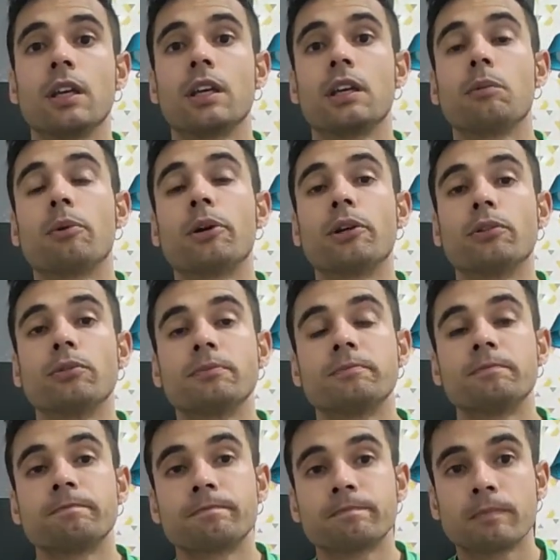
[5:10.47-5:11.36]
Y bueno,
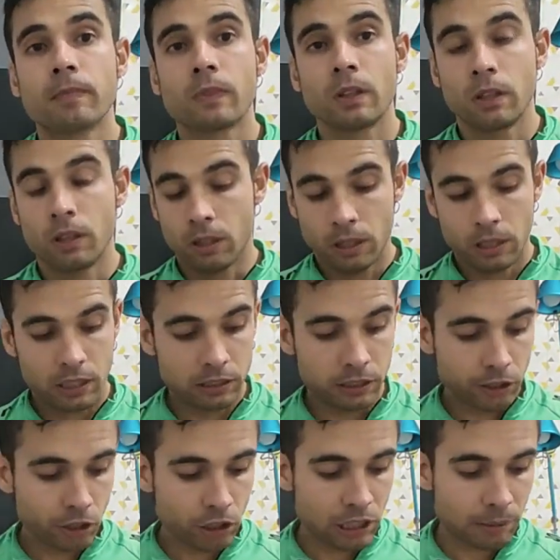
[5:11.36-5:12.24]

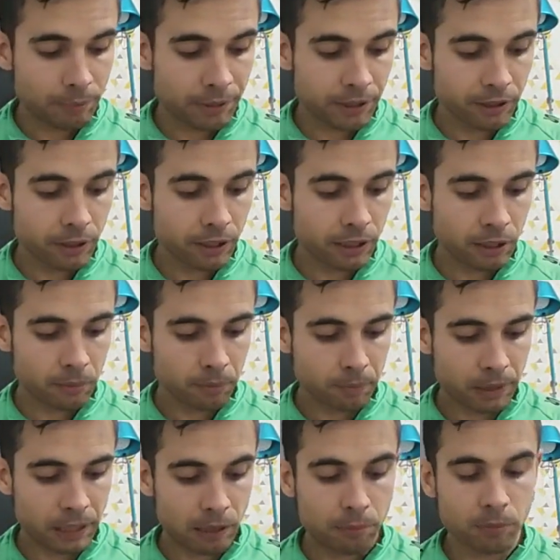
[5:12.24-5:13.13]
estéticamente
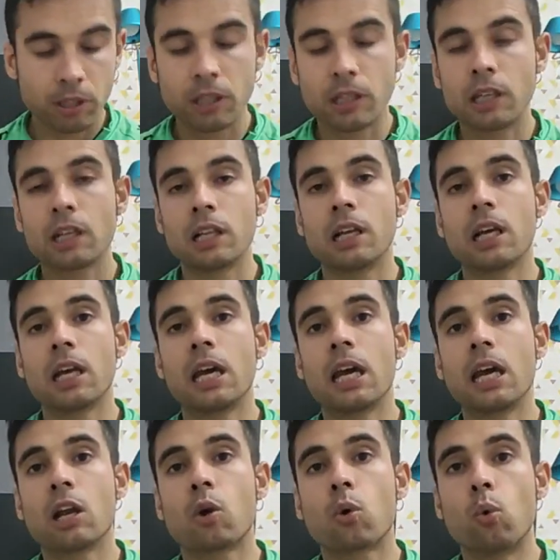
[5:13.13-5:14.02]
para mí
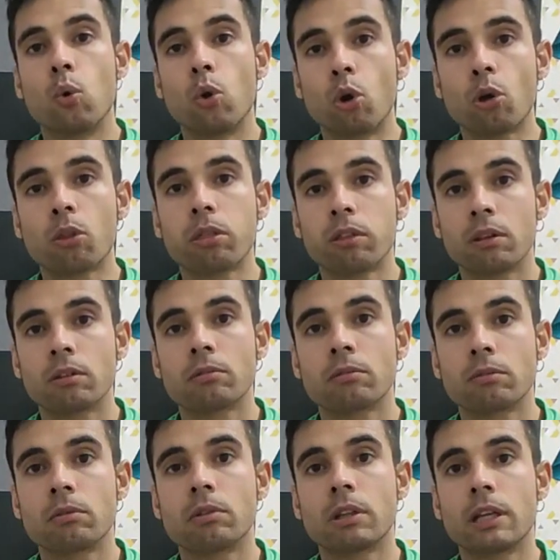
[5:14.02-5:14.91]
el culot
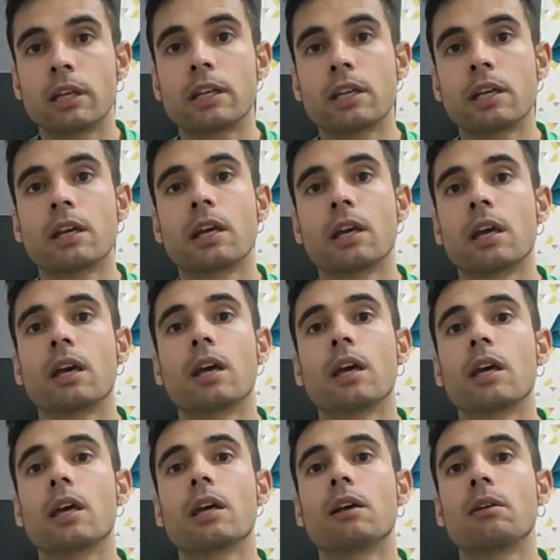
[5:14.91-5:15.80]

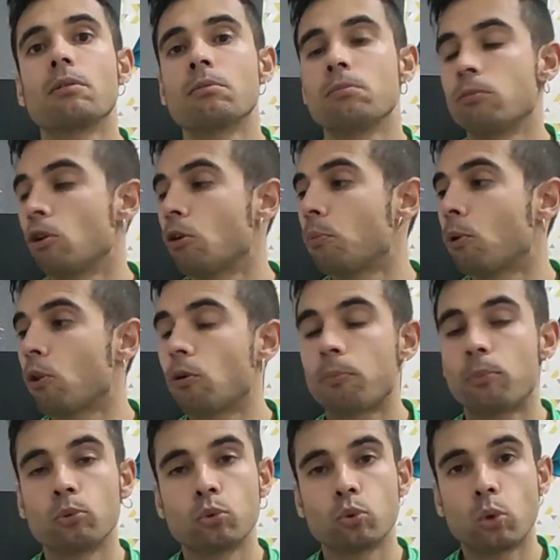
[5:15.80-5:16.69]
eh, lo
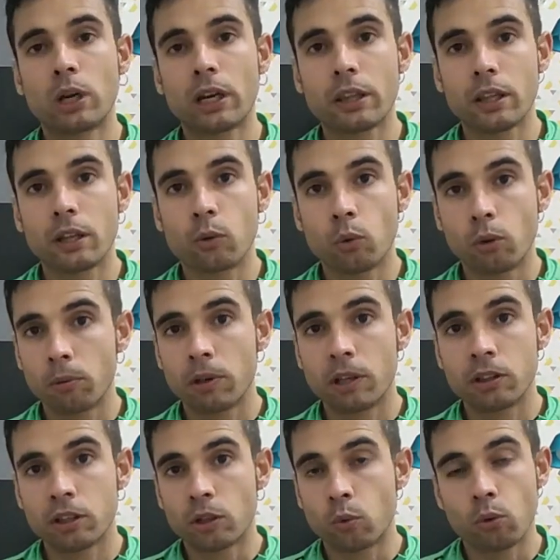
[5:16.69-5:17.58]
puedo puntuar de
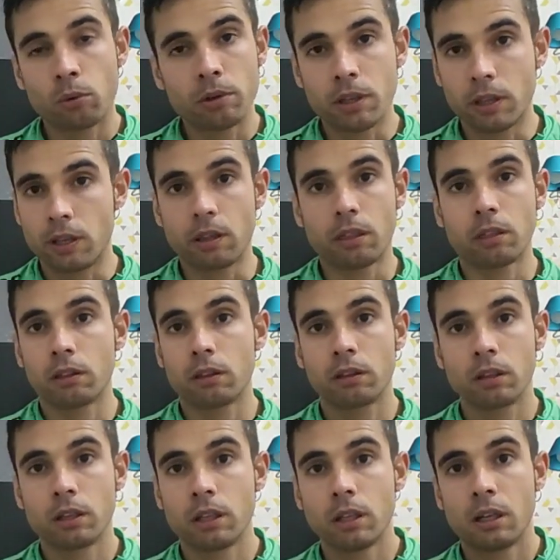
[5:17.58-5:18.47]
9, entre 9 y 10.
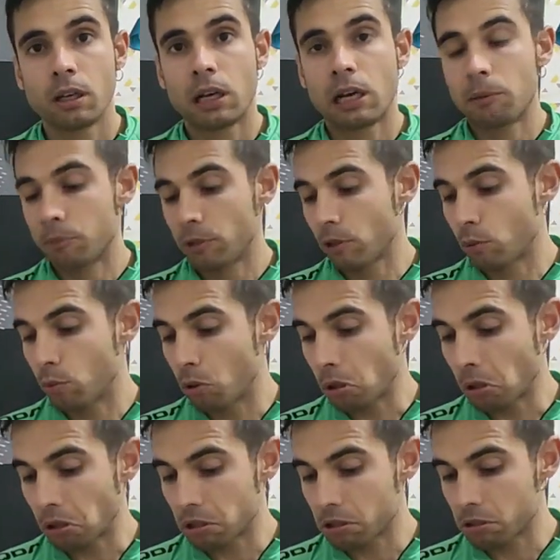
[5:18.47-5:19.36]
A mí el
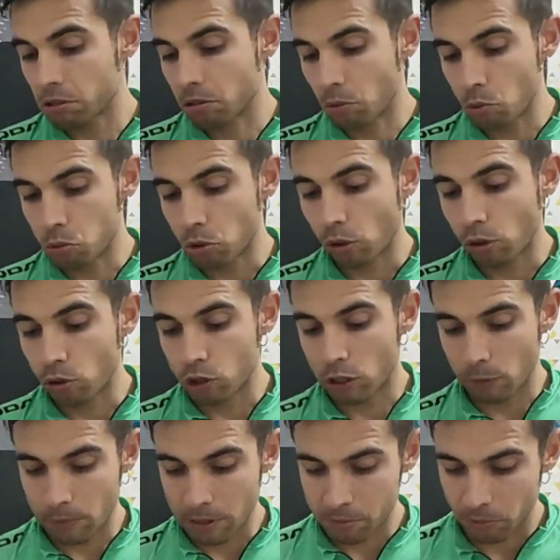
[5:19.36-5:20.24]
culot es incluso de los
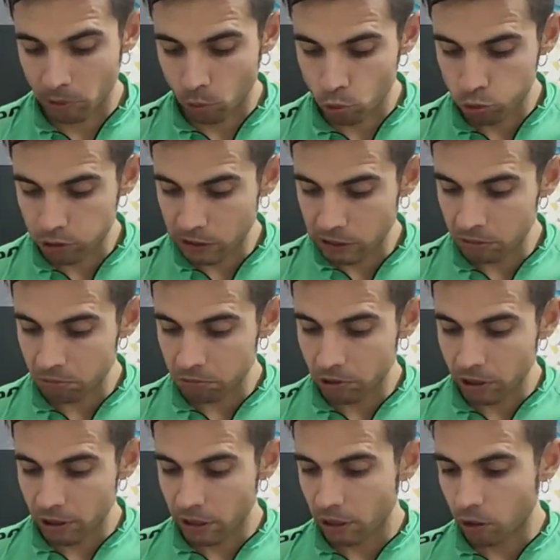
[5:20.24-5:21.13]
que más me gustan,
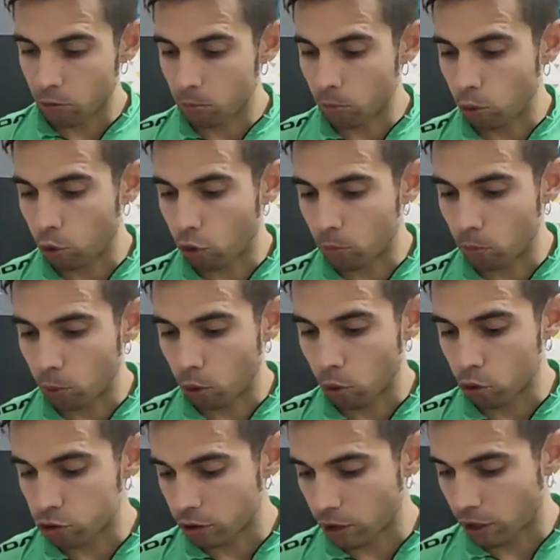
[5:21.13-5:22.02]
tiene como
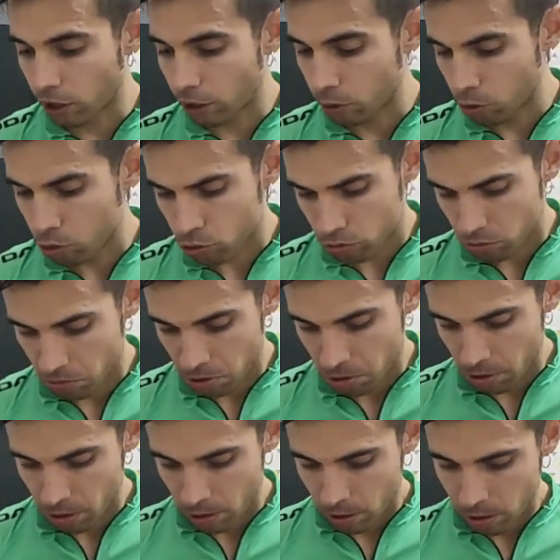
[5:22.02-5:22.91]
dos tejidos
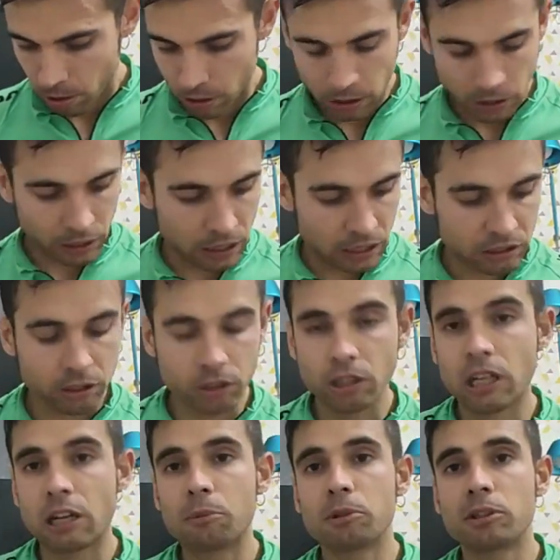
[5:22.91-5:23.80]
y queda
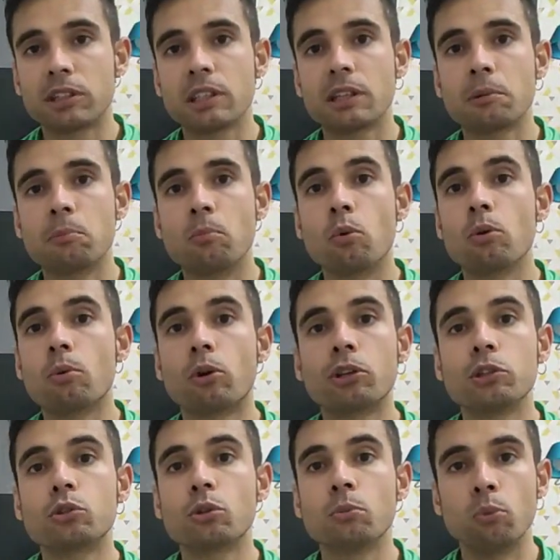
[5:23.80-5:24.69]
estéticamente muy
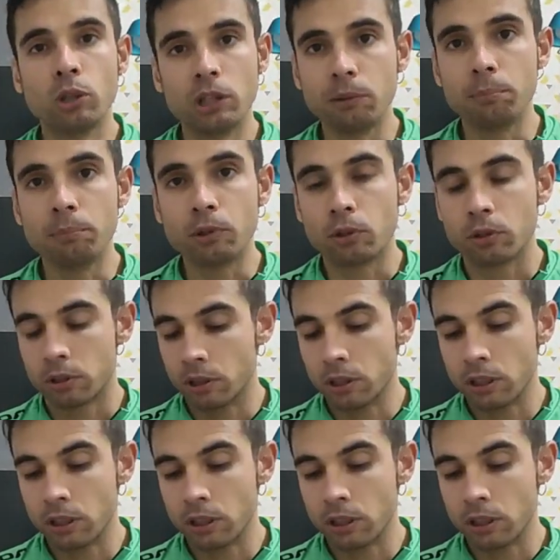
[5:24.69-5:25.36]
bonito y muy limpio.